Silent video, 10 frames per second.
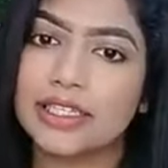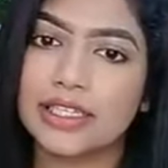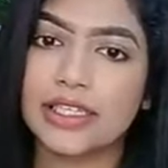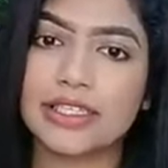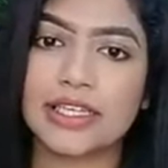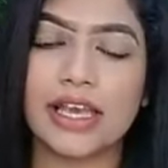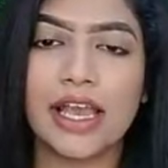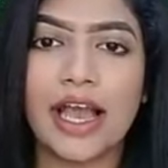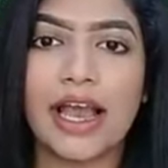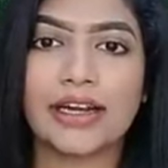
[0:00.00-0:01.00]
ঠিক আছে
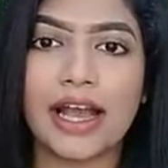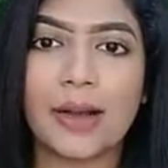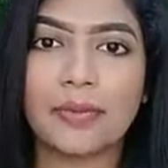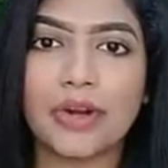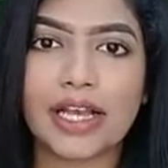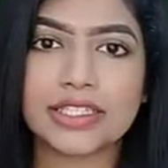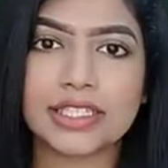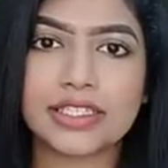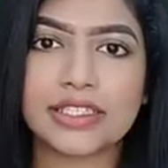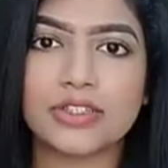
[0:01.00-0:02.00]
আর আপুর আস্তে
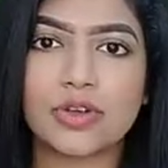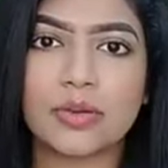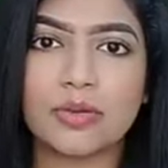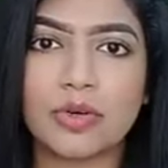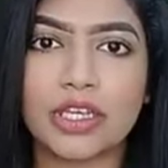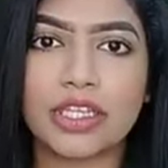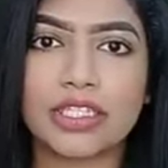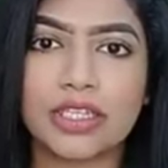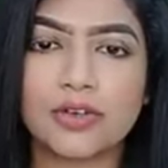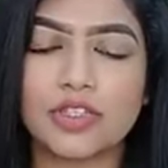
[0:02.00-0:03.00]
আস্তে একটু আমি বলে দিই
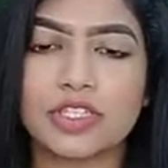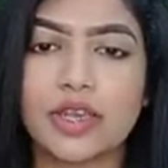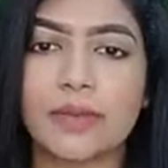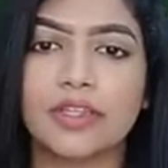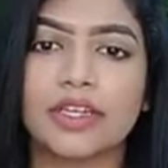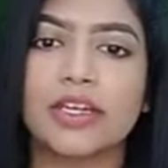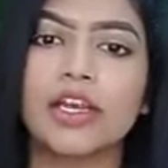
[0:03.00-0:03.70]
সেটা হচ্ছে যে আমাদের